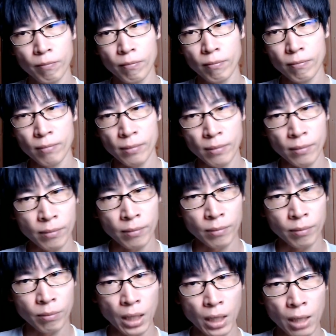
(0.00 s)
うん、
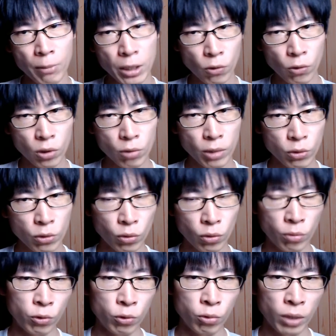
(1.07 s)
あまりこれはちょっと
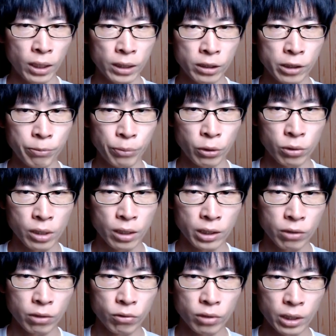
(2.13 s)
僕は信憑性が
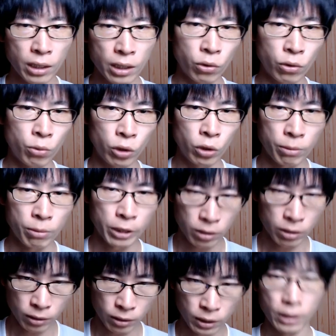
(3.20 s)
低いなと思ってま
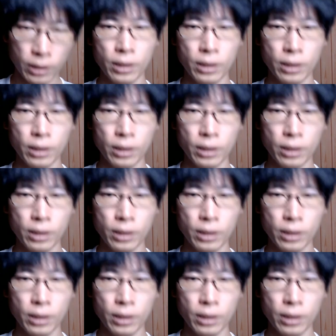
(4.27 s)
す。